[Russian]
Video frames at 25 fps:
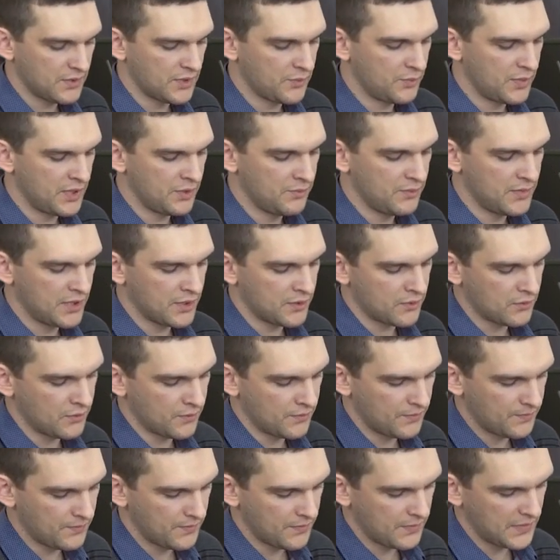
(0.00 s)
К
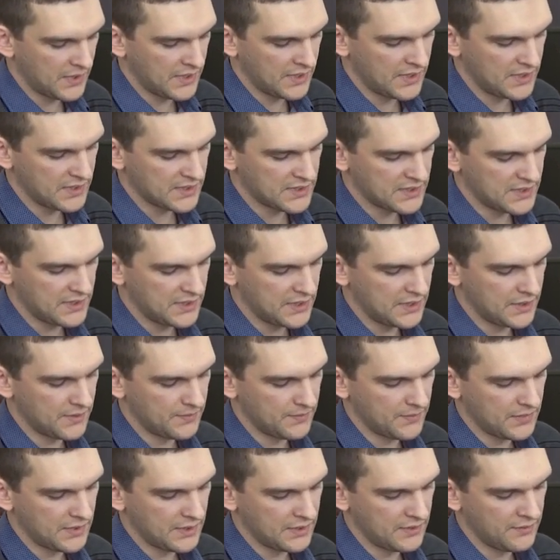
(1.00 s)
примеру,
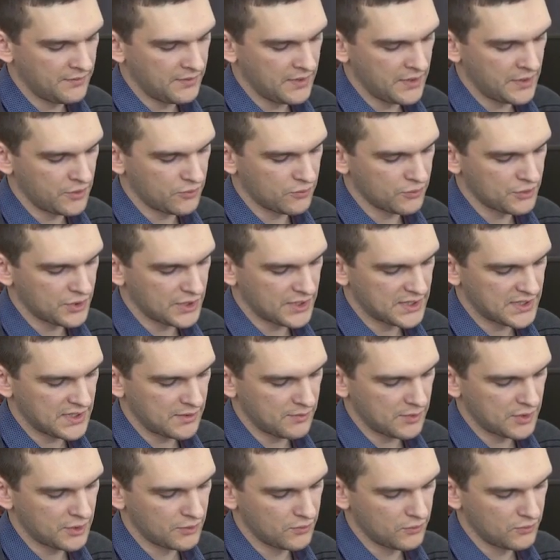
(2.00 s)
если дверь уже
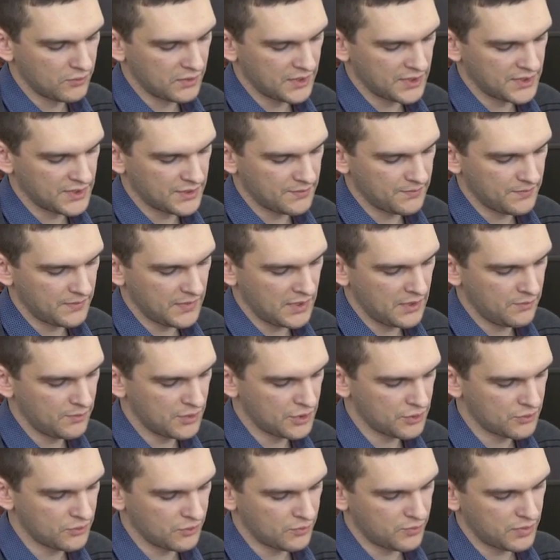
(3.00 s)
сомкнулась и
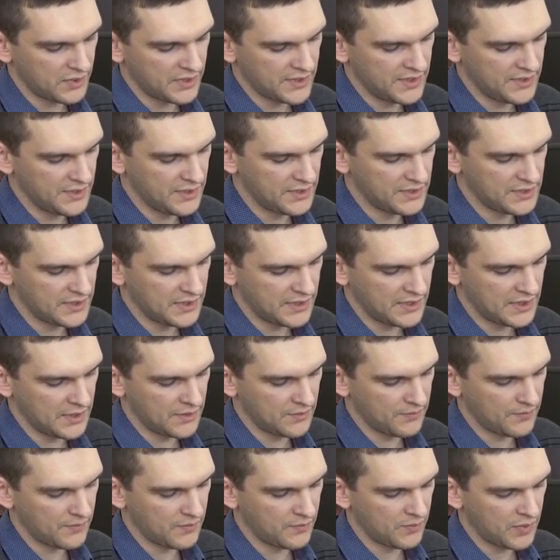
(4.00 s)
между
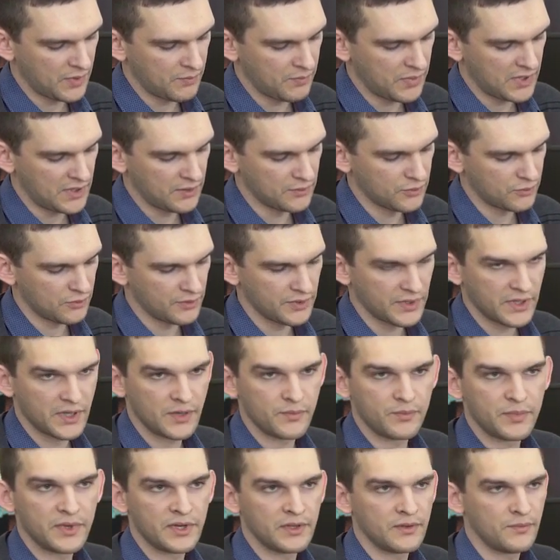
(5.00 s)
уплотнителей попал
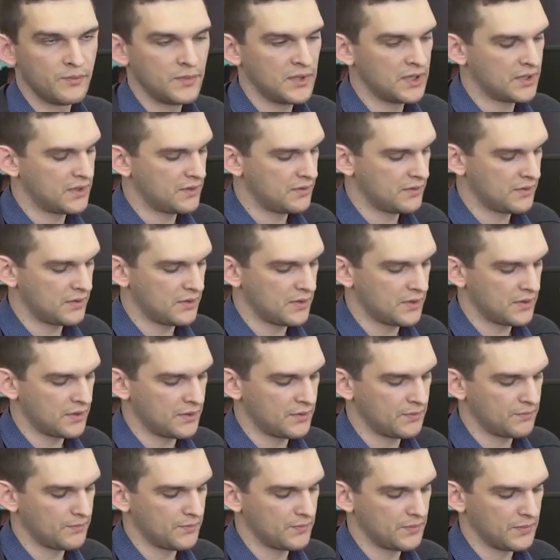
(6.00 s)
тонкий предмет,
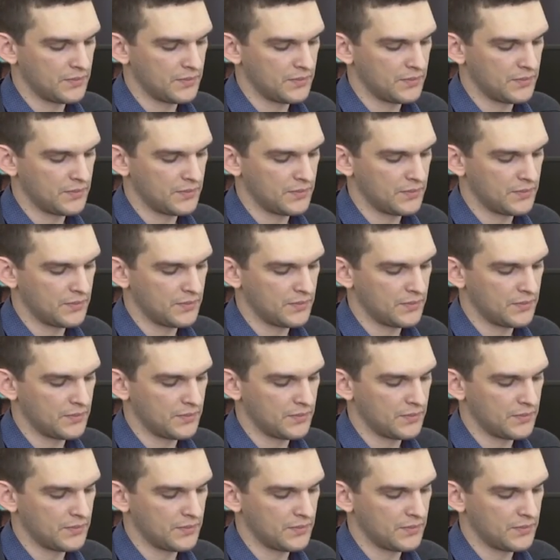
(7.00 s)
э,